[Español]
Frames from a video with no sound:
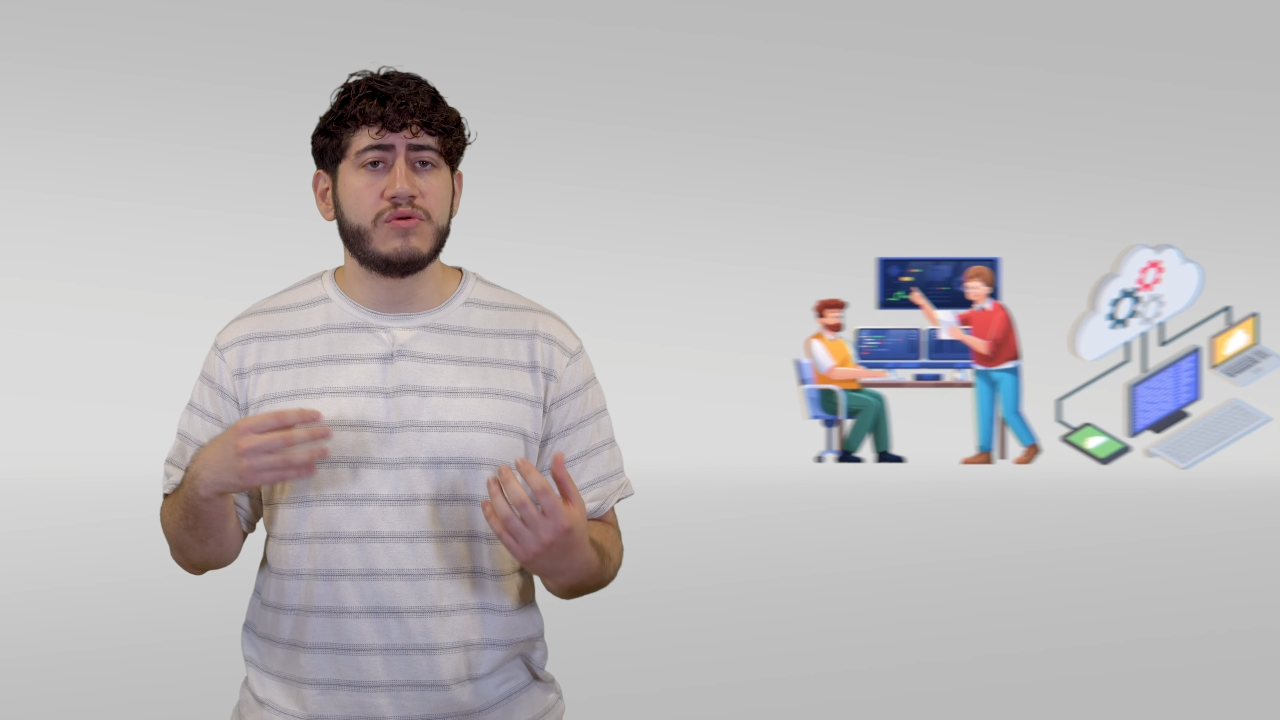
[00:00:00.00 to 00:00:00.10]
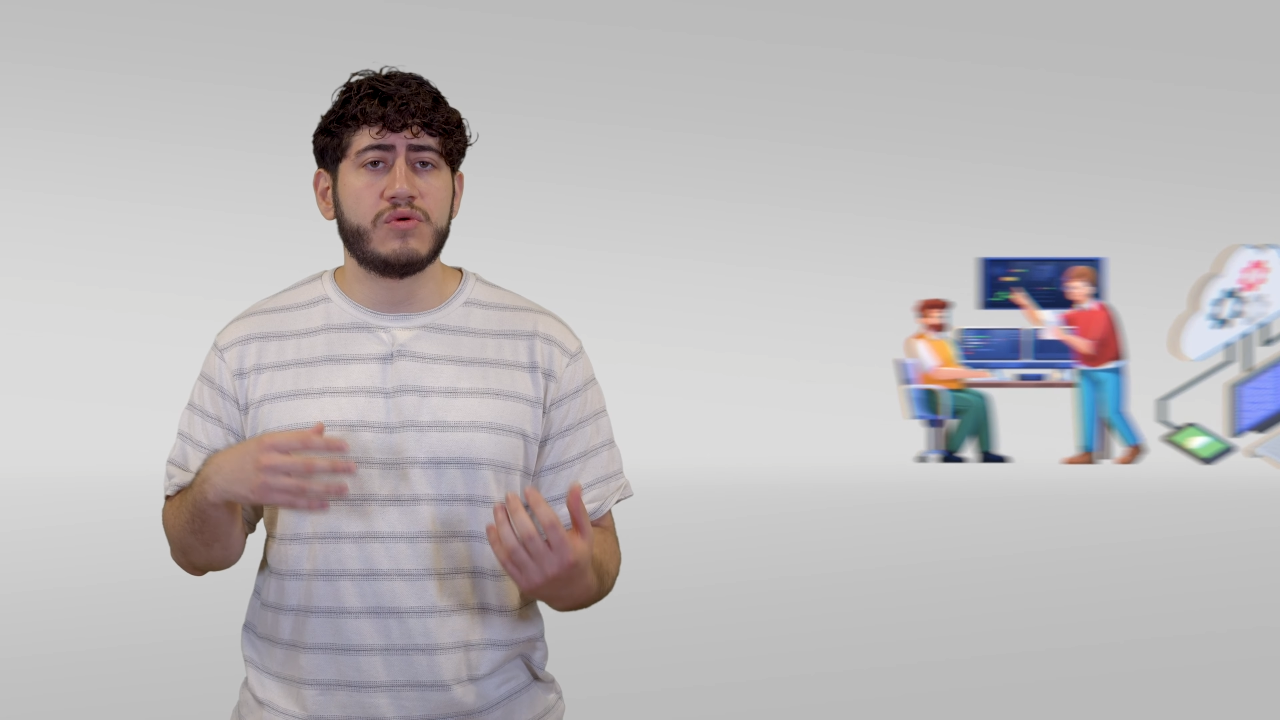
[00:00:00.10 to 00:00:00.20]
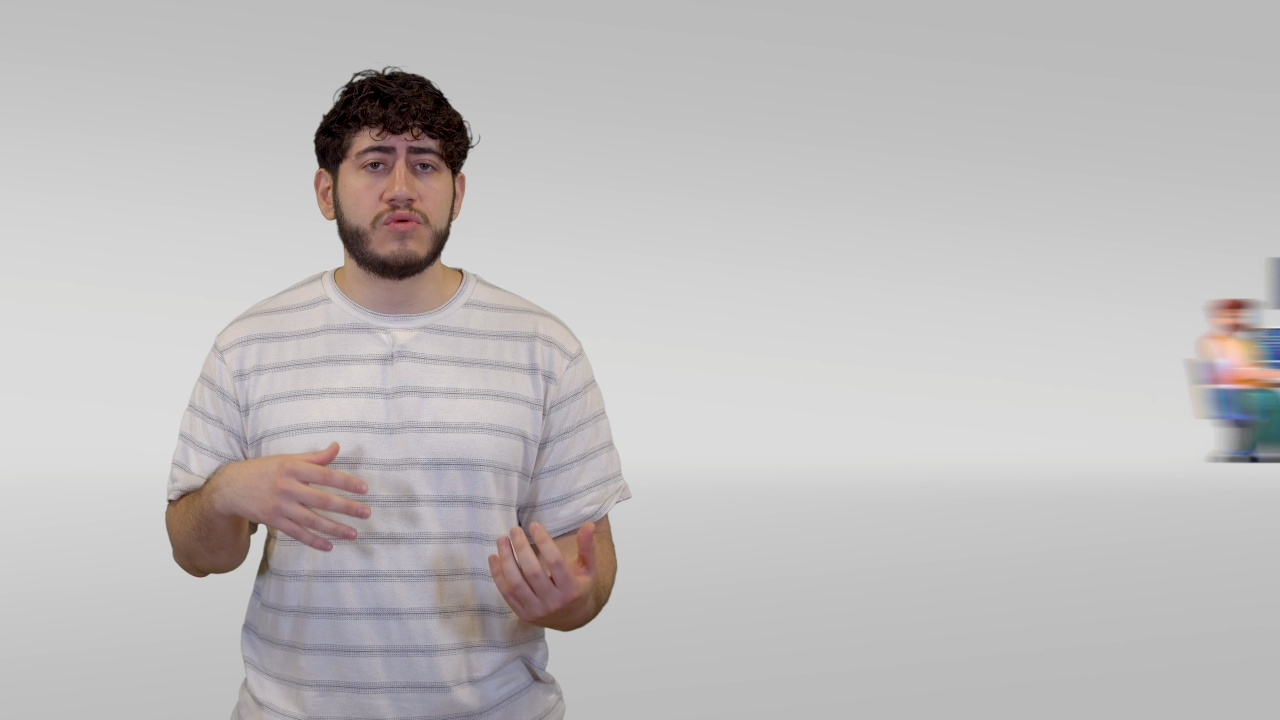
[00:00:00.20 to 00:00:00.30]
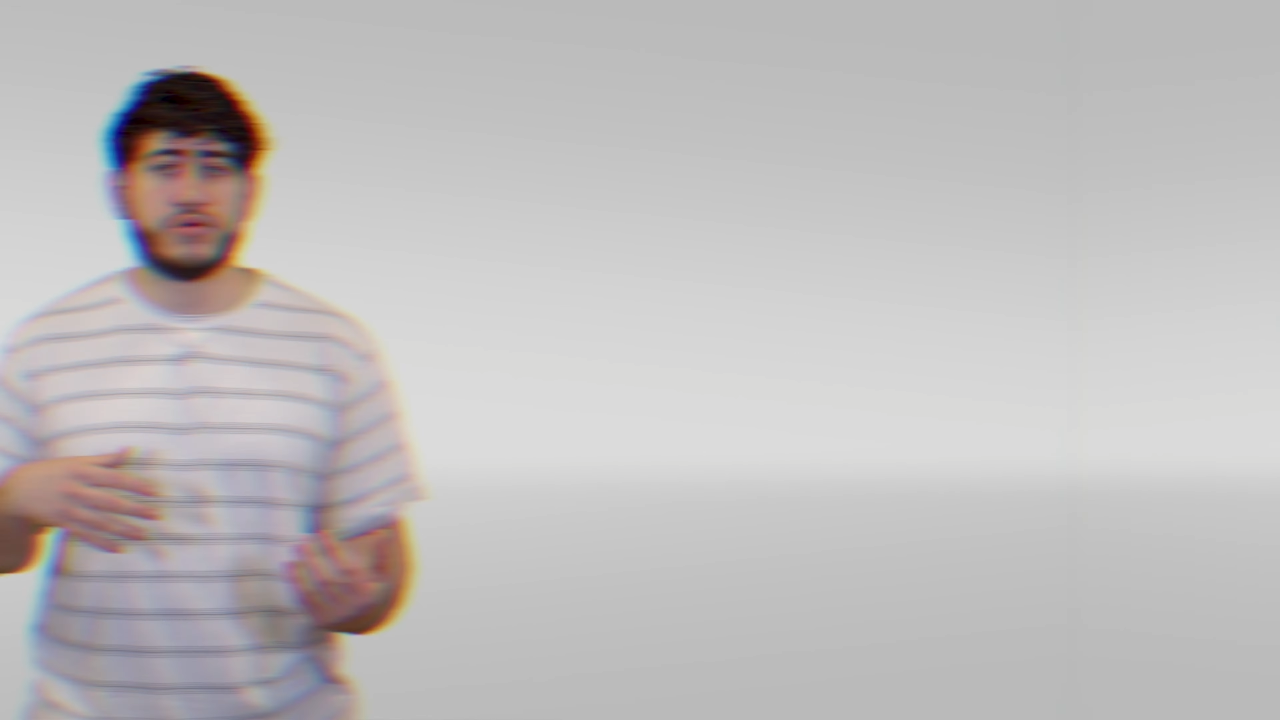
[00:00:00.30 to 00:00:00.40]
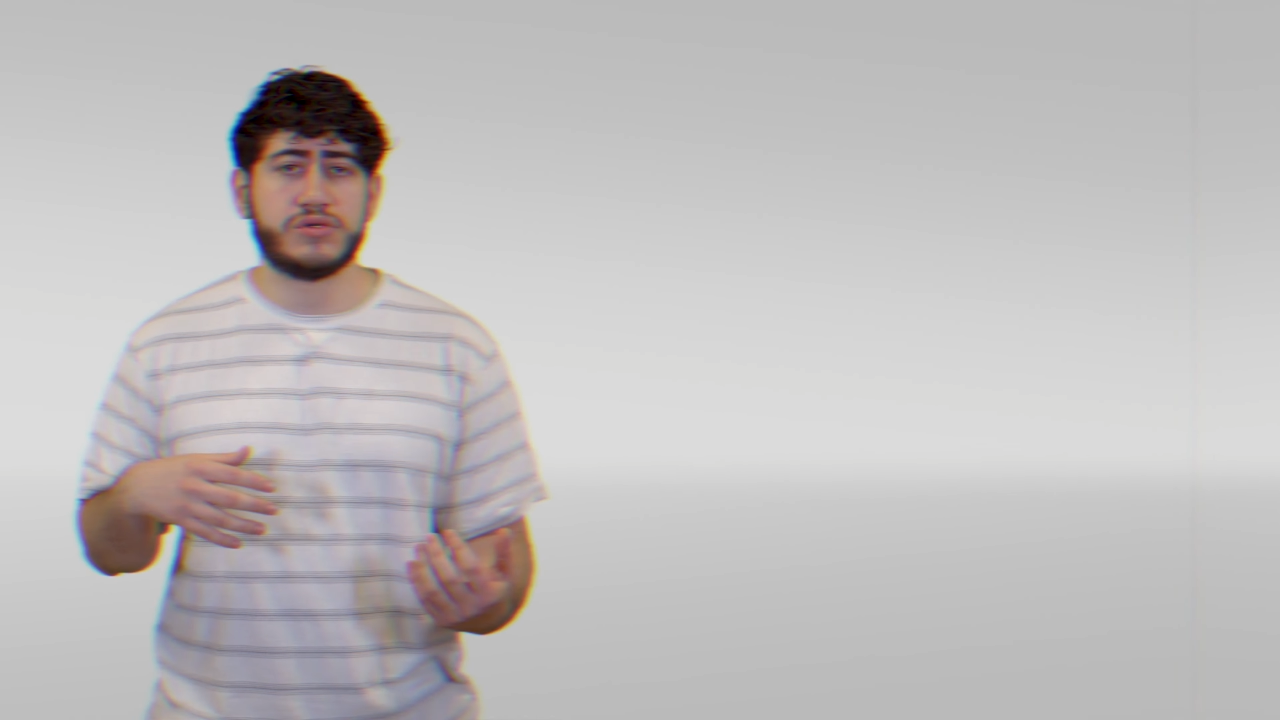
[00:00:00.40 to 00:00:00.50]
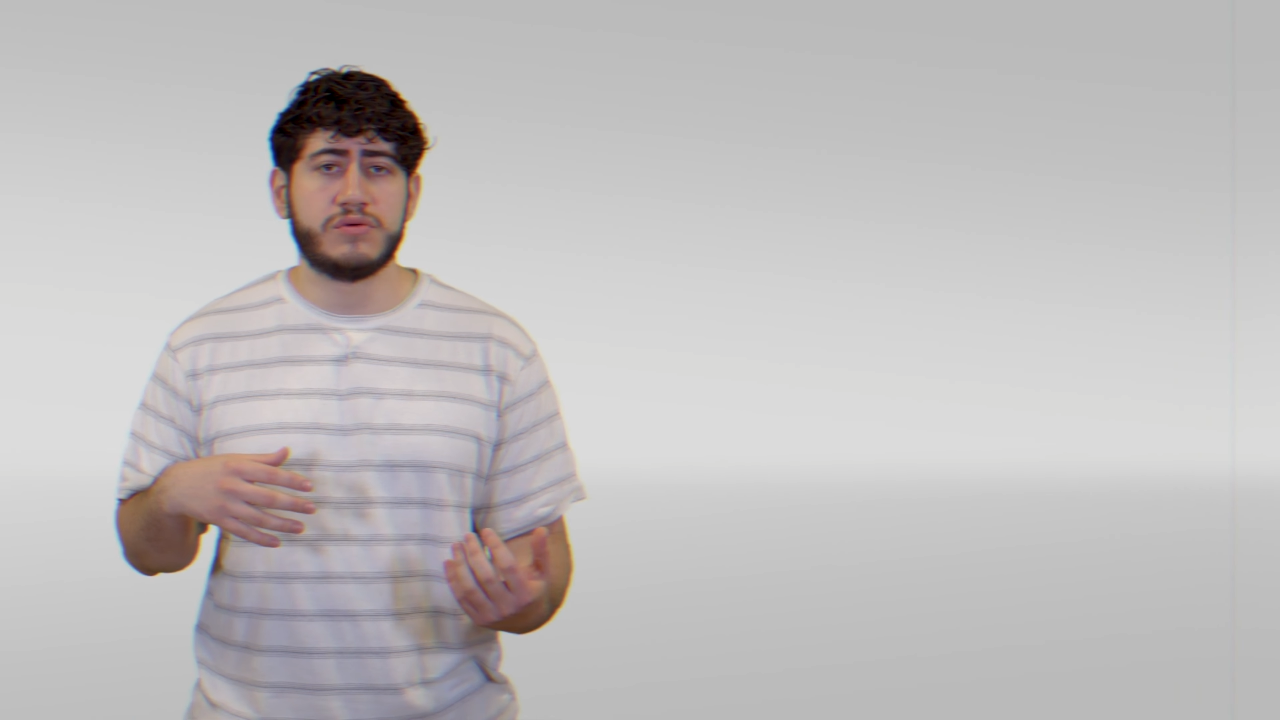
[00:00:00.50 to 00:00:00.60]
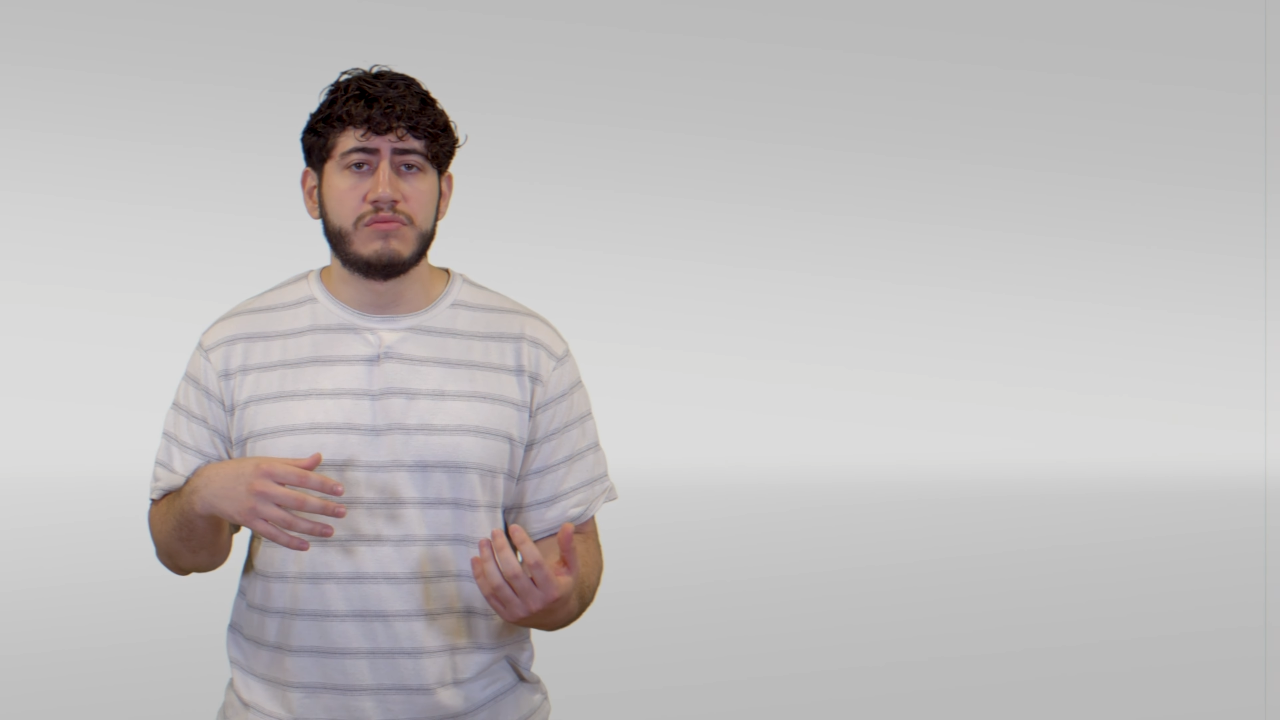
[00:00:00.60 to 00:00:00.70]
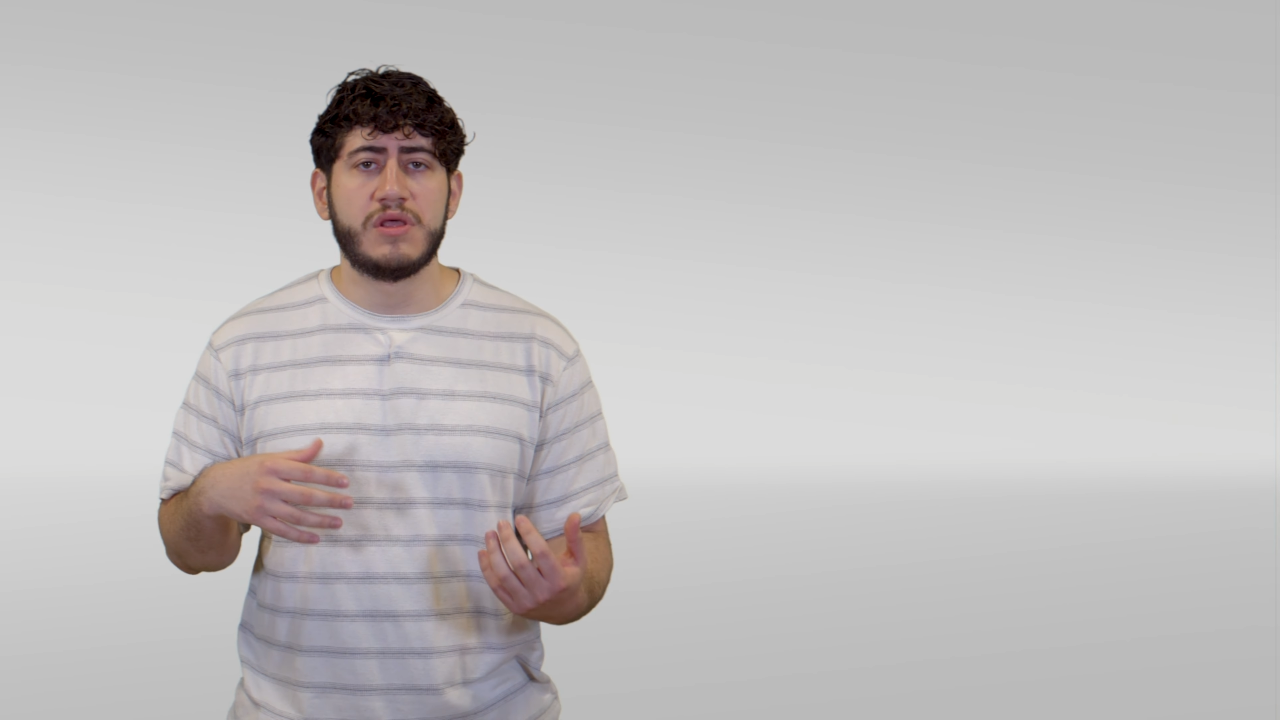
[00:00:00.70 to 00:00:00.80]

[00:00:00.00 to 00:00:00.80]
concurso.